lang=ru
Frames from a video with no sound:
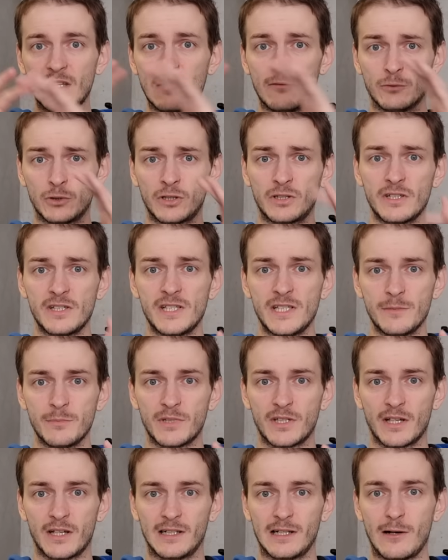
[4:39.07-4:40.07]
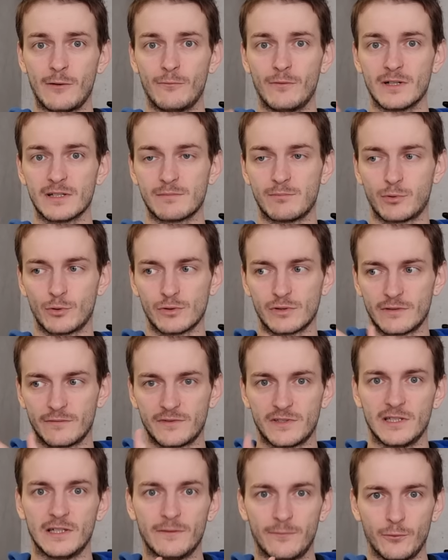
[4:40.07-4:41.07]
вот этой симки, она у вас просто
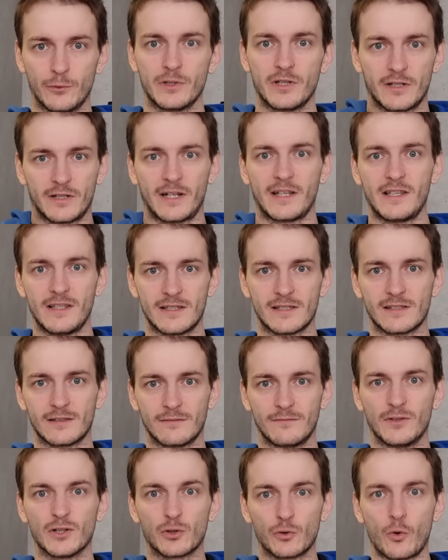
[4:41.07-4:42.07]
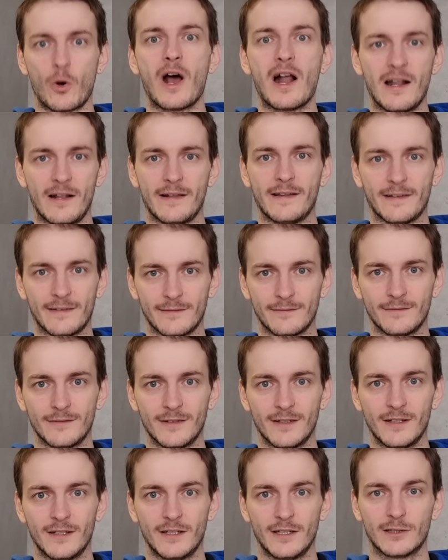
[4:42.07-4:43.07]
в телефоне хранится, виртуальная.
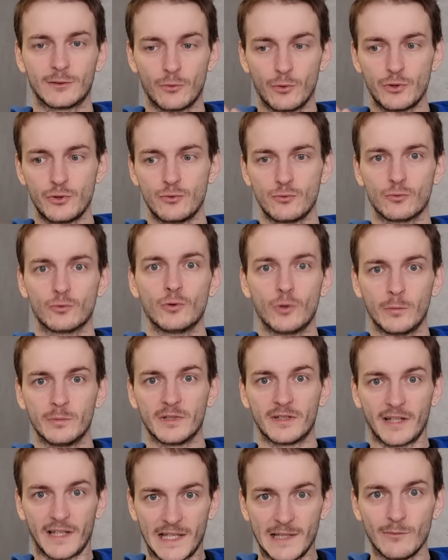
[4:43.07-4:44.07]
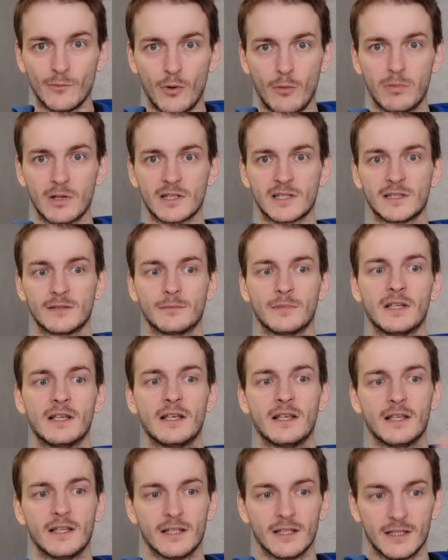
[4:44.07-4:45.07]
Это очень удобно. Таким образом,
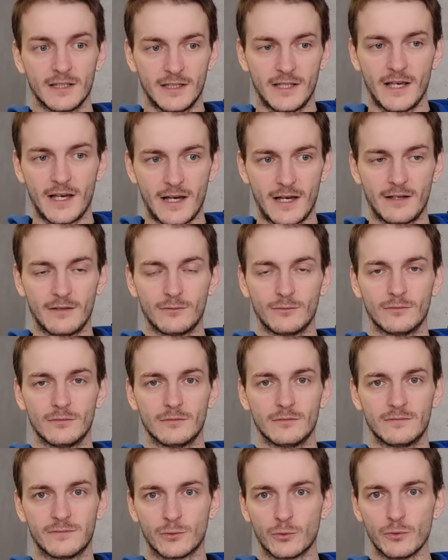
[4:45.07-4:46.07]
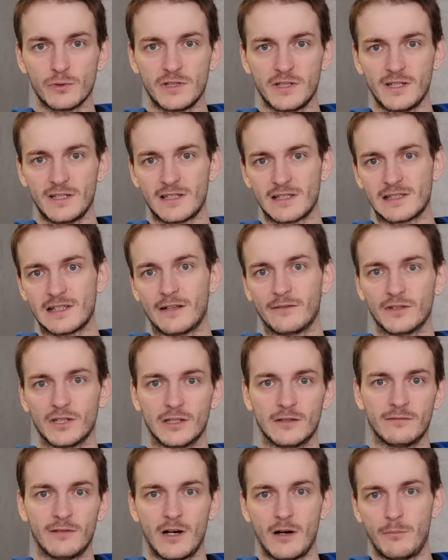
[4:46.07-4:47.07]
я, в Грузии есть
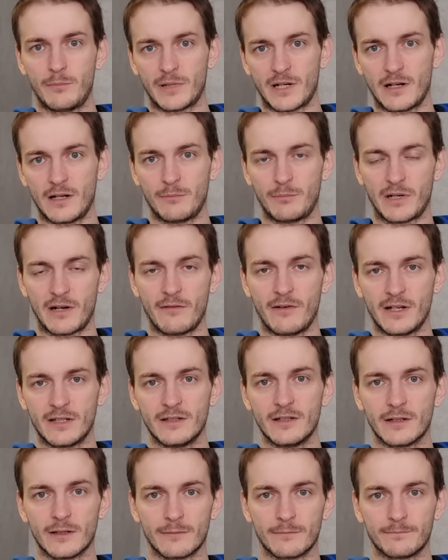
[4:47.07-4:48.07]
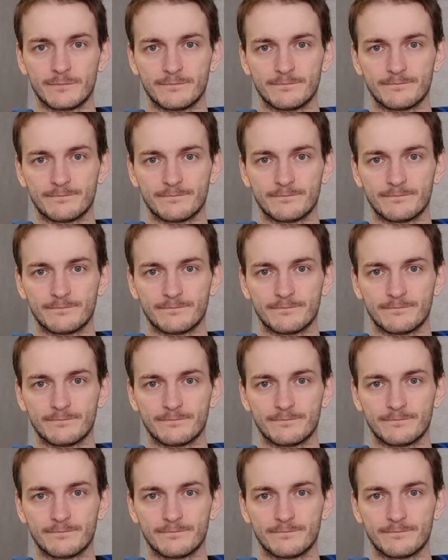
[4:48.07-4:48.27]
основные два провайдера.